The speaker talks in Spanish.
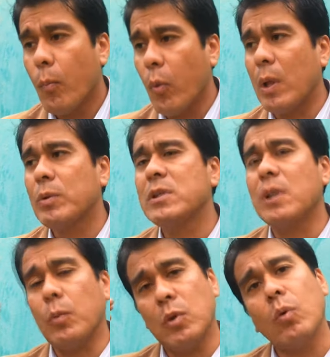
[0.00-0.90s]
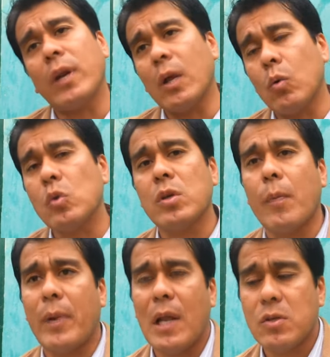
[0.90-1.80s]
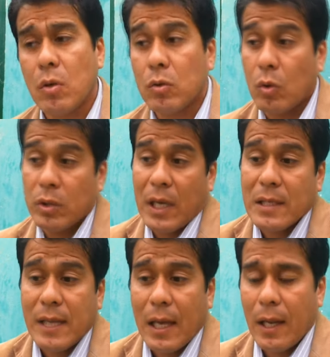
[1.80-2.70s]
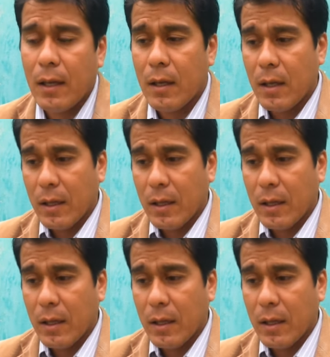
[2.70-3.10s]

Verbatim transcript: podemos interponer un recurso de apelación donde la sala,